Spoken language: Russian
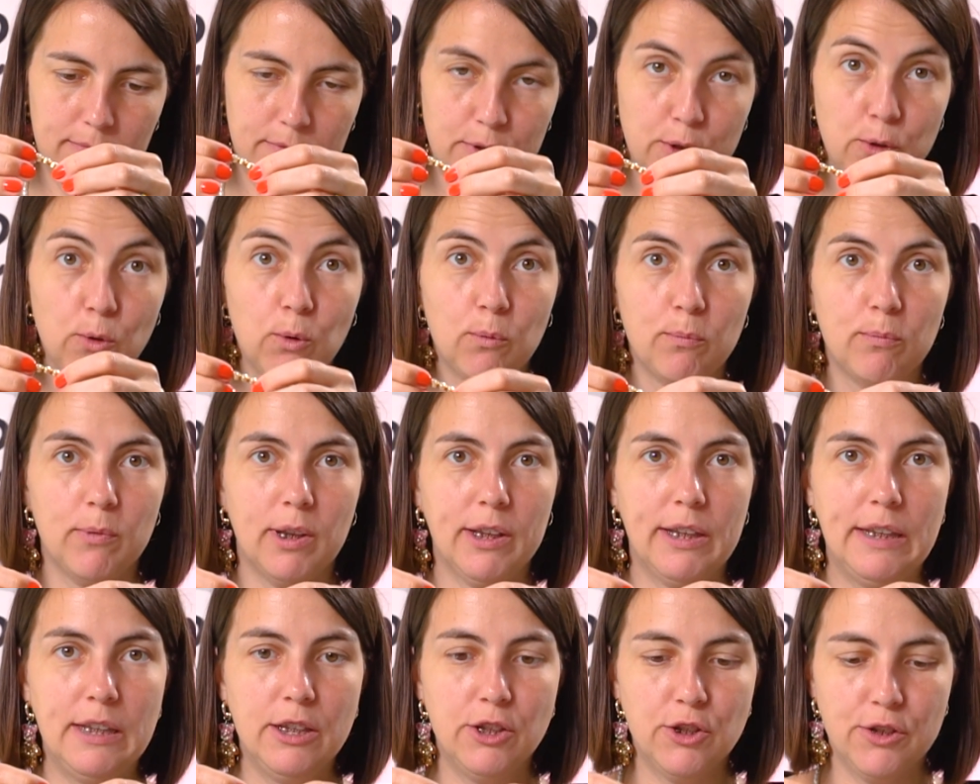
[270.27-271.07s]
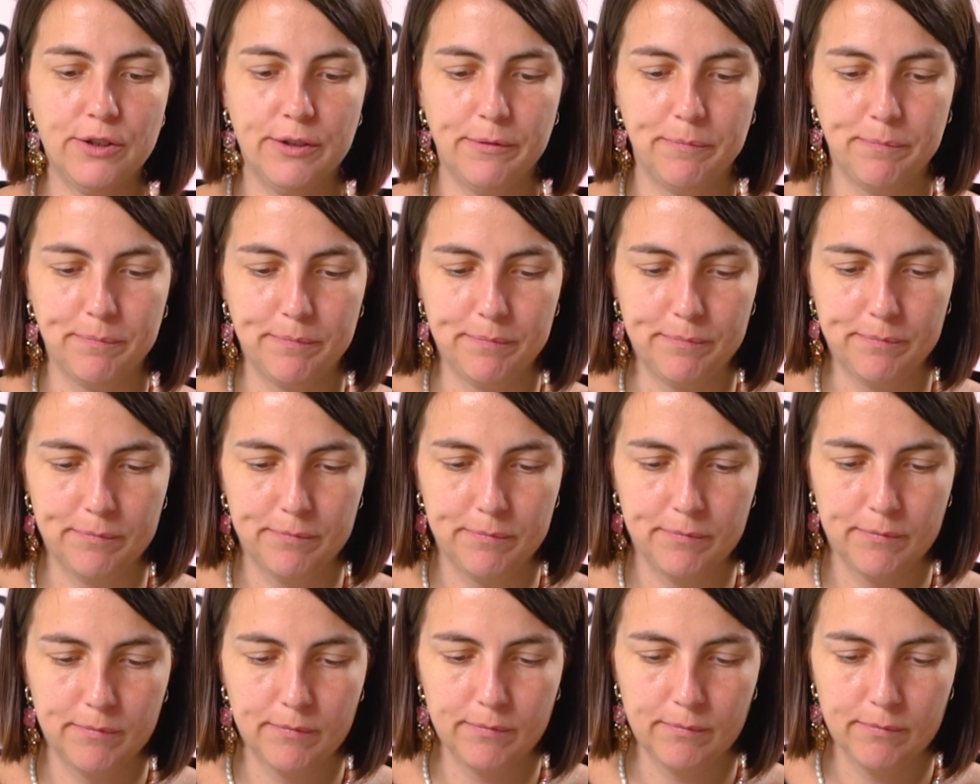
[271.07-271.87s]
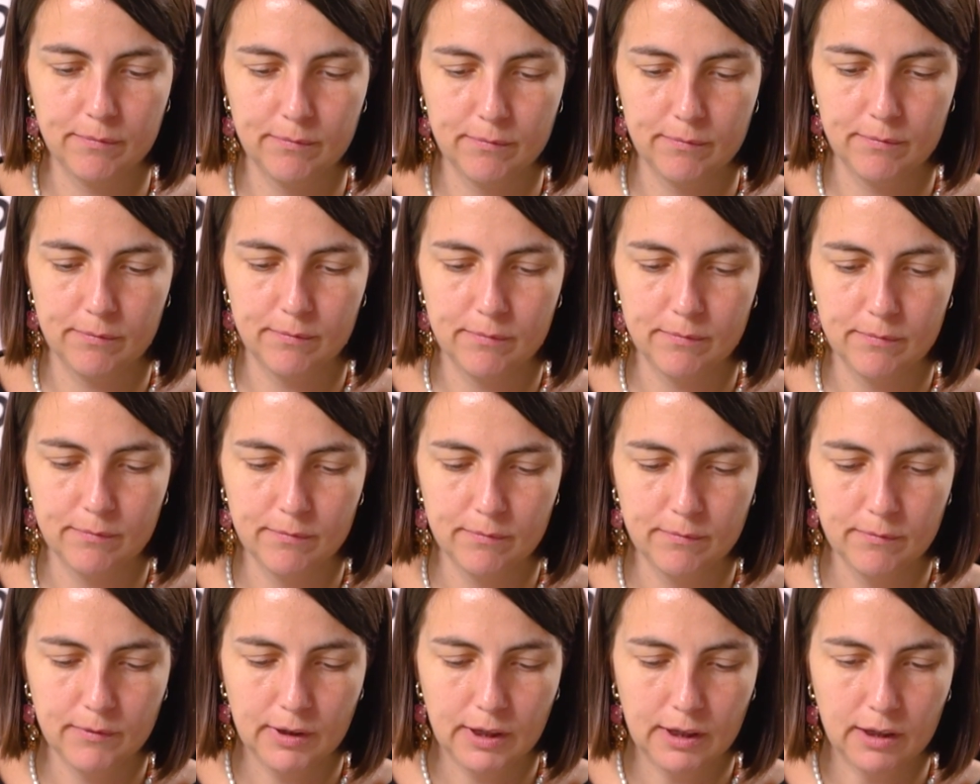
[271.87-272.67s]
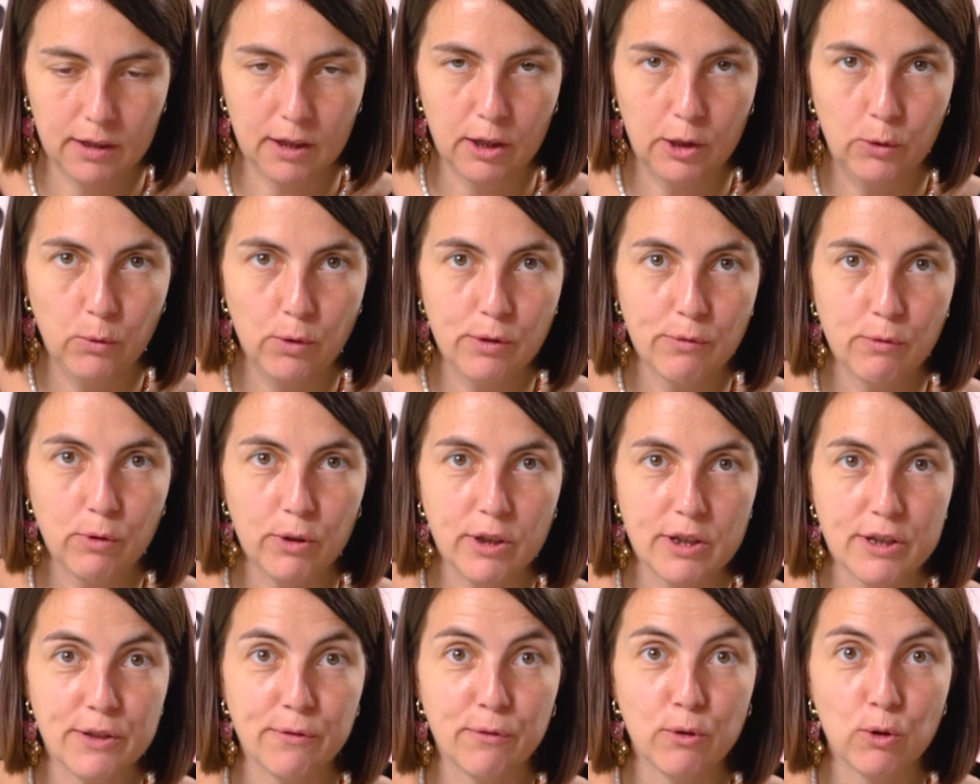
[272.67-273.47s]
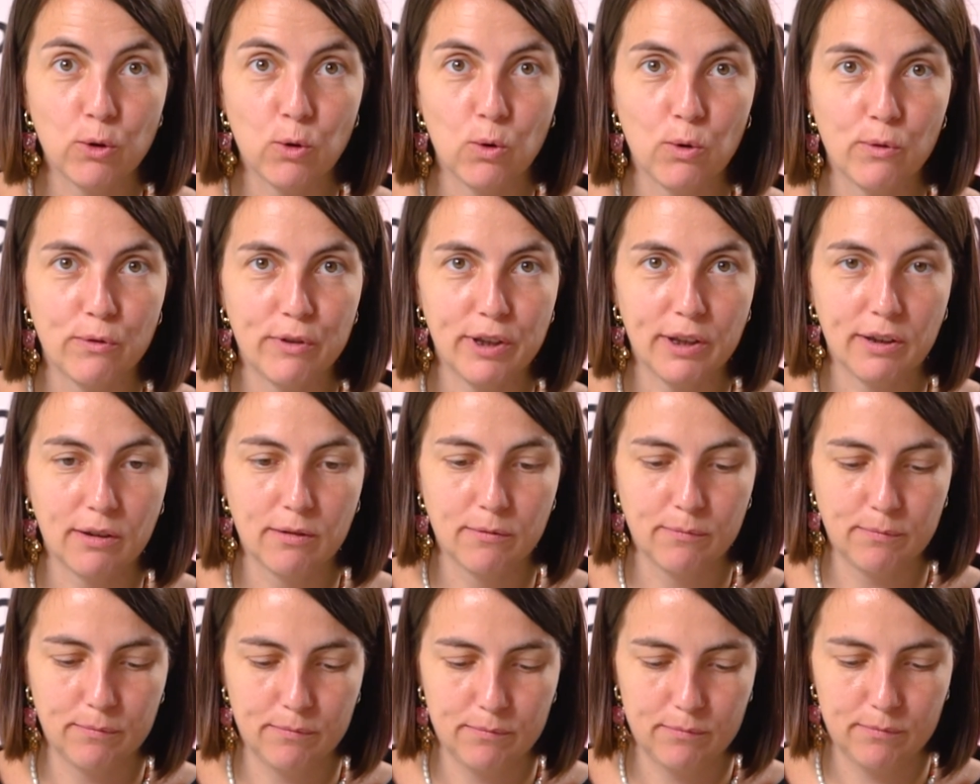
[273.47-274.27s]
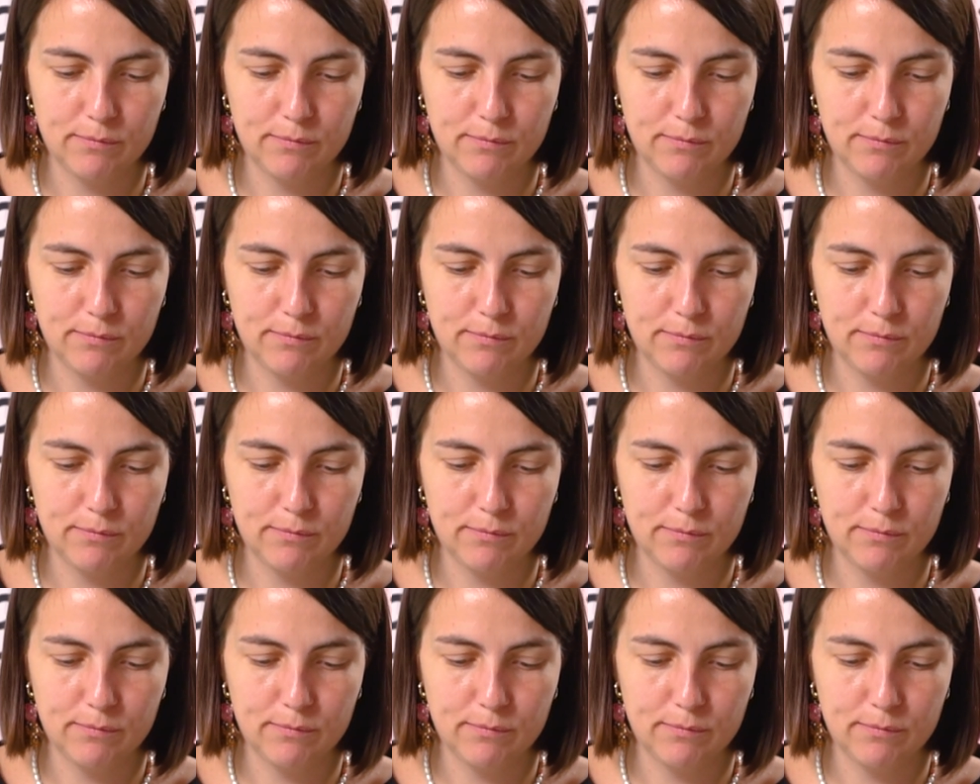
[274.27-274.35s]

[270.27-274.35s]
Все, отлично. Кладу его на свой коврик.